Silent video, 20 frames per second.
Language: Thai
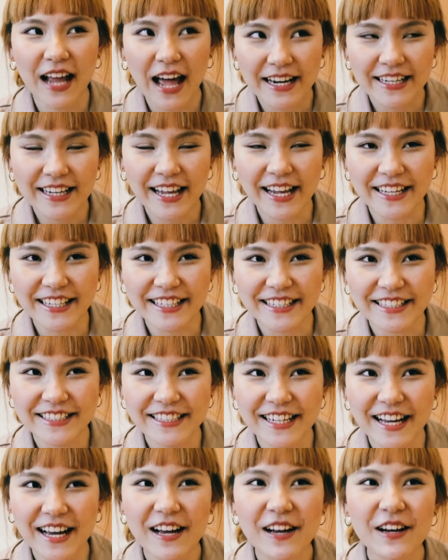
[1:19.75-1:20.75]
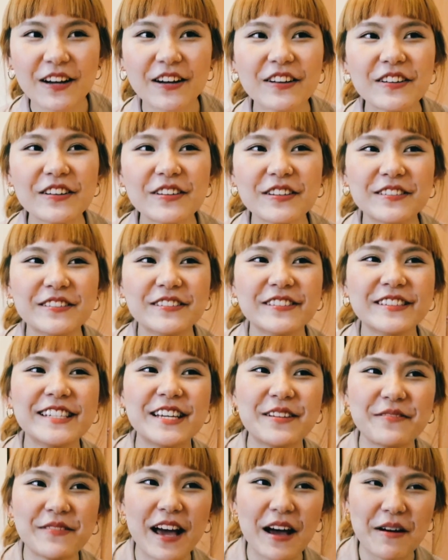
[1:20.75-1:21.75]
ด้านไหนดีอ่ะก็เลย
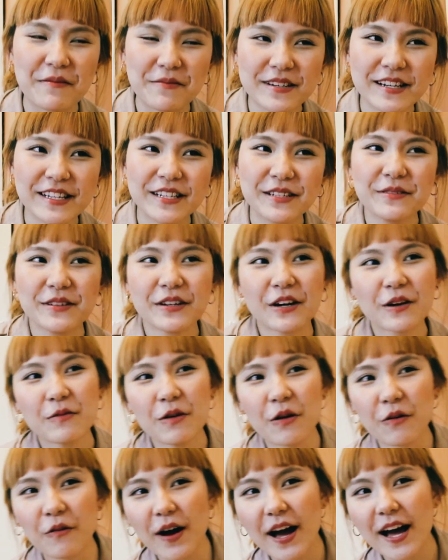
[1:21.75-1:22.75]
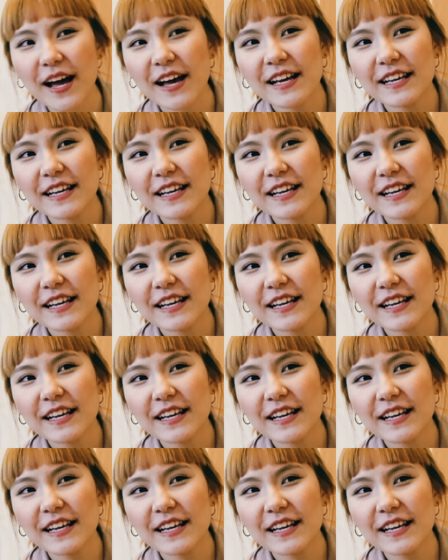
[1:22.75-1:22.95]
เขียนไปถามเพื่อนแล้วเพื่อนก็บอกว่า